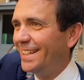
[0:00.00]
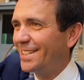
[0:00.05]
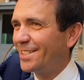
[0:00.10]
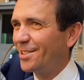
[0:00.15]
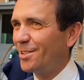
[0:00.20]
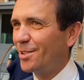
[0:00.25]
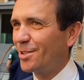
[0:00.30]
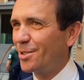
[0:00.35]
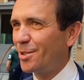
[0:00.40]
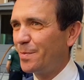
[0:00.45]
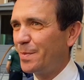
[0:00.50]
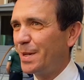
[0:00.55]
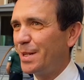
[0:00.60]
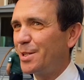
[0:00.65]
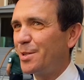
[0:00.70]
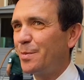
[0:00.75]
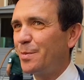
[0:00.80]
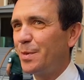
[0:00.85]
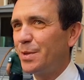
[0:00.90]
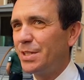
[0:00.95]
Sono
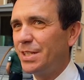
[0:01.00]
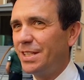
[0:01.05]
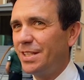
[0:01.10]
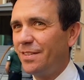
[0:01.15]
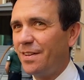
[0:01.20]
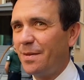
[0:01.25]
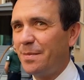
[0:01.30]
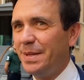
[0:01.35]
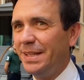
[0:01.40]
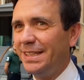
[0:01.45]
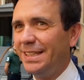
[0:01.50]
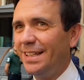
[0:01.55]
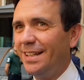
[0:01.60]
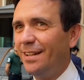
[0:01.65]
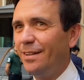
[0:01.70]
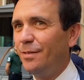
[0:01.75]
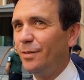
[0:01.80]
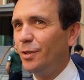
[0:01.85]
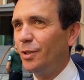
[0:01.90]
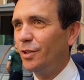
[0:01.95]
sorpreso positivamente
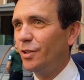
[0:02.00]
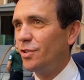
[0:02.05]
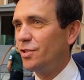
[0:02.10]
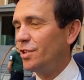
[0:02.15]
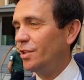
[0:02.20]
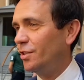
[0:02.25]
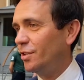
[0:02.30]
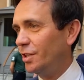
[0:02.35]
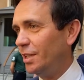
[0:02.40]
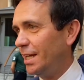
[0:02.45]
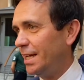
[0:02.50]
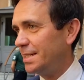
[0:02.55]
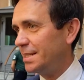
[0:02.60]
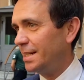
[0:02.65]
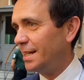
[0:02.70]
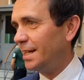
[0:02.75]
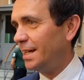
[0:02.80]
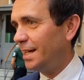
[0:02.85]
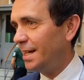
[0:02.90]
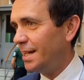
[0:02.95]
dal voto, il
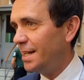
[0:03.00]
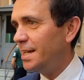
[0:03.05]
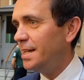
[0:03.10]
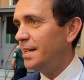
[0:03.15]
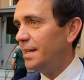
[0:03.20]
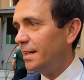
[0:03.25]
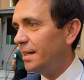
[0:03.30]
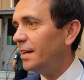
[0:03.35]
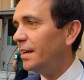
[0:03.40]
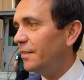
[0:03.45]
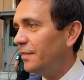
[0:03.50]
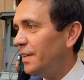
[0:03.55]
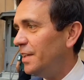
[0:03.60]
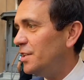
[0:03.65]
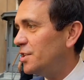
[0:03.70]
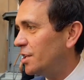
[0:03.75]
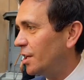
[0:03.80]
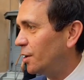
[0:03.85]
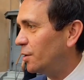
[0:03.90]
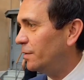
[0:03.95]
centrodestra eh,
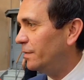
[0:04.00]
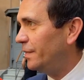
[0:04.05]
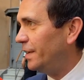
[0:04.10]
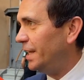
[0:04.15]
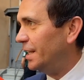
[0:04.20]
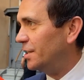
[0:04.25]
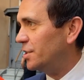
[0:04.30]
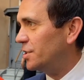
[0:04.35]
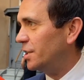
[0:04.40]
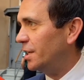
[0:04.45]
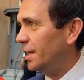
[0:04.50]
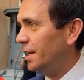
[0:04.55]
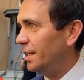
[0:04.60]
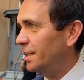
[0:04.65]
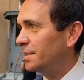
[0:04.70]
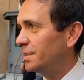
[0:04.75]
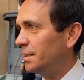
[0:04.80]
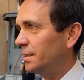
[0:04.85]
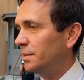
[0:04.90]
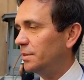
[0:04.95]
vince e convince,
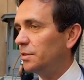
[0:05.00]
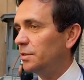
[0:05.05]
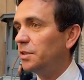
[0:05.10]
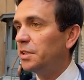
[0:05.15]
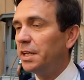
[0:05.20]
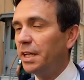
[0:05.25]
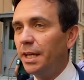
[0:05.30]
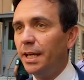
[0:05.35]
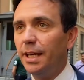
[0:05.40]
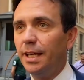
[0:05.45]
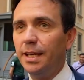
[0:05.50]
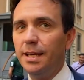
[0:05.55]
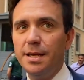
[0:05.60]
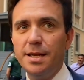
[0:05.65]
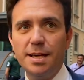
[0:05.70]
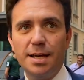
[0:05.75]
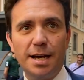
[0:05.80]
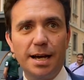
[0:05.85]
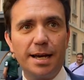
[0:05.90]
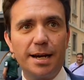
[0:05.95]
nel senso che
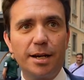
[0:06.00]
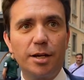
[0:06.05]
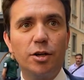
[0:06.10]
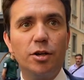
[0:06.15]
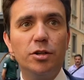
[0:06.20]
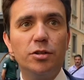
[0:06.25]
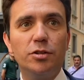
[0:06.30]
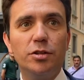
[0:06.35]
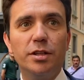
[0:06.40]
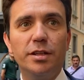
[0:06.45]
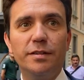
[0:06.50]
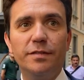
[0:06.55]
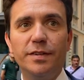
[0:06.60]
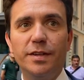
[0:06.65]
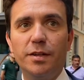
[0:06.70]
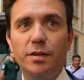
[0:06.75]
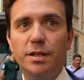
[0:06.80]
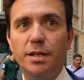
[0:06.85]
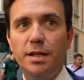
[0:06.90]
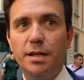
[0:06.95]
ha raccolto
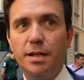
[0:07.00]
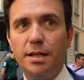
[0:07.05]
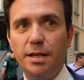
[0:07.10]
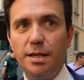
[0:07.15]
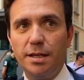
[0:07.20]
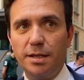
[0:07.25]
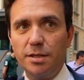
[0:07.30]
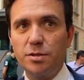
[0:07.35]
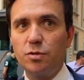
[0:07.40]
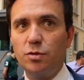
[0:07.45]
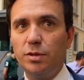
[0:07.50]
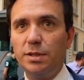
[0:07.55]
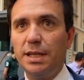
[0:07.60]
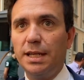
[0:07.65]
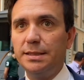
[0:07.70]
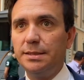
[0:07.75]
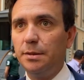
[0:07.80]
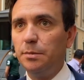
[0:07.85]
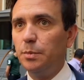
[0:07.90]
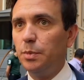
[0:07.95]
davvero dei
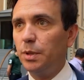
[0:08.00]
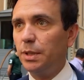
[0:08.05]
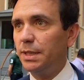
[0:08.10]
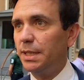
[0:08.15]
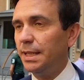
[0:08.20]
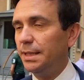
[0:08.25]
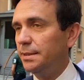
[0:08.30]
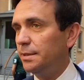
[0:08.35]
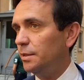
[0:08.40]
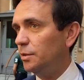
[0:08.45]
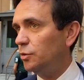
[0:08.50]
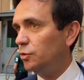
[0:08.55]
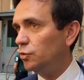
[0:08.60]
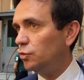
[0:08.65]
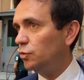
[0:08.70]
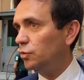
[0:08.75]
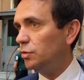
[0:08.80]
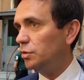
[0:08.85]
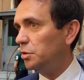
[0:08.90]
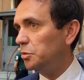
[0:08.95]
risultati importanti in
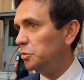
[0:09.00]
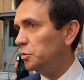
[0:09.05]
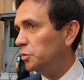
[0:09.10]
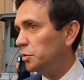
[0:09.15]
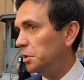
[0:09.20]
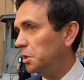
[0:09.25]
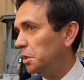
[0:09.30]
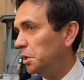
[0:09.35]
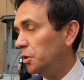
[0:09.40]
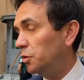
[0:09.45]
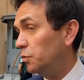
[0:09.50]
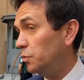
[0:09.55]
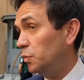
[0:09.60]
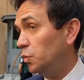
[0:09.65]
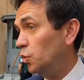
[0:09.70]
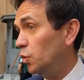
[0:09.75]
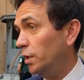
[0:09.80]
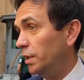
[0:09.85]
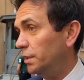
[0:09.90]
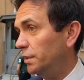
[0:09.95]
tutti, tutti, i
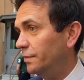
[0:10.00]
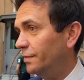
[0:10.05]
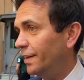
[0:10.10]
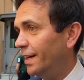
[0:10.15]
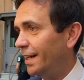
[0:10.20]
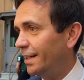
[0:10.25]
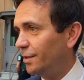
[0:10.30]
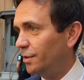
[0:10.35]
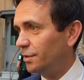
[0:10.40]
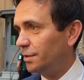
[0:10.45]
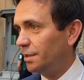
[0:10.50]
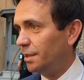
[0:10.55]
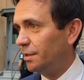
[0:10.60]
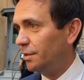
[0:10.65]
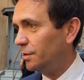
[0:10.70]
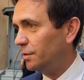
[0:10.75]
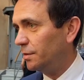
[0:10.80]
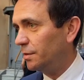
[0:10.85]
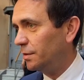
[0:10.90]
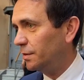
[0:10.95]
comuni, di fatto è
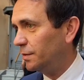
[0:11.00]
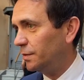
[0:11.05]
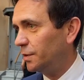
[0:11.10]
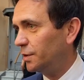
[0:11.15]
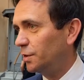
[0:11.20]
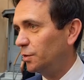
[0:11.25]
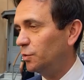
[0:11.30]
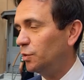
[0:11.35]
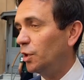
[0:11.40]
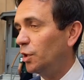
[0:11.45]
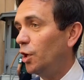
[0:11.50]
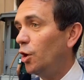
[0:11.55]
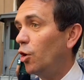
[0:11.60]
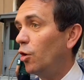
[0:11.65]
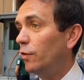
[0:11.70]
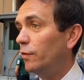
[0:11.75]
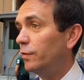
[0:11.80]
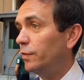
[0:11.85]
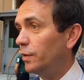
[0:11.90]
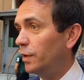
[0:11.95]
stato forse un
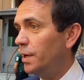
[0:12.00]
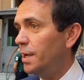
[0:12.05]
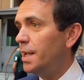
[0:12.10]
trionfo,